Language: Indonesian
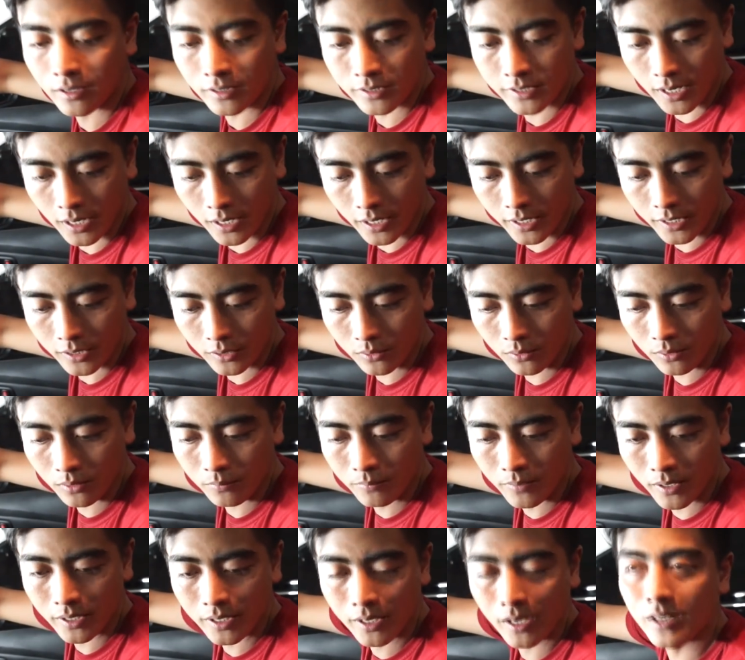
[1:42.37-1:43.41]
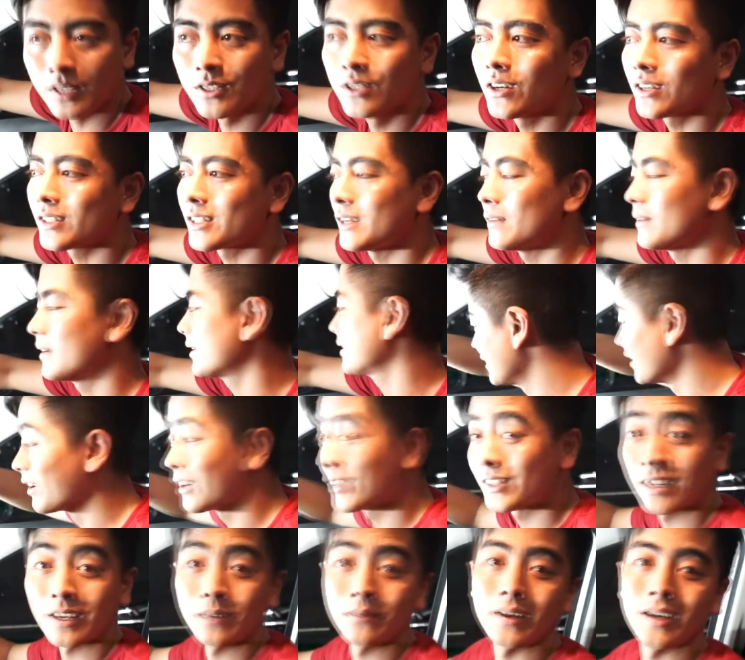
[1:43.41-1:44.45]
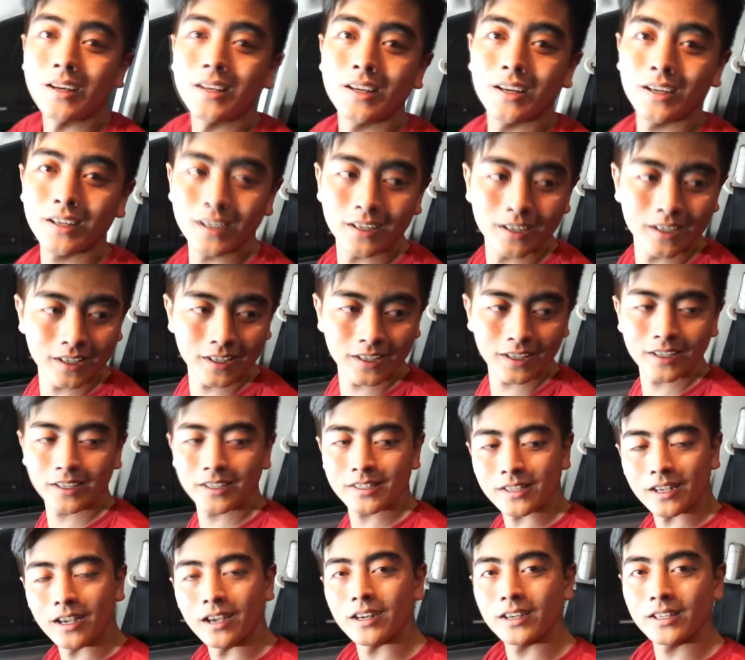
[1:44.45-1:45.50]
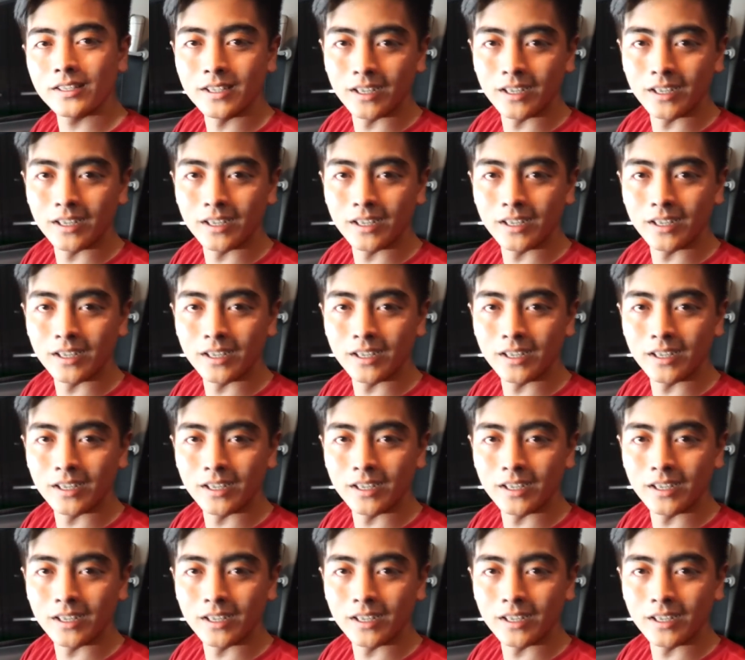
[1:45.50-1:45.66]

kerjakan itu bagian jok sama door trim aja jadi sehari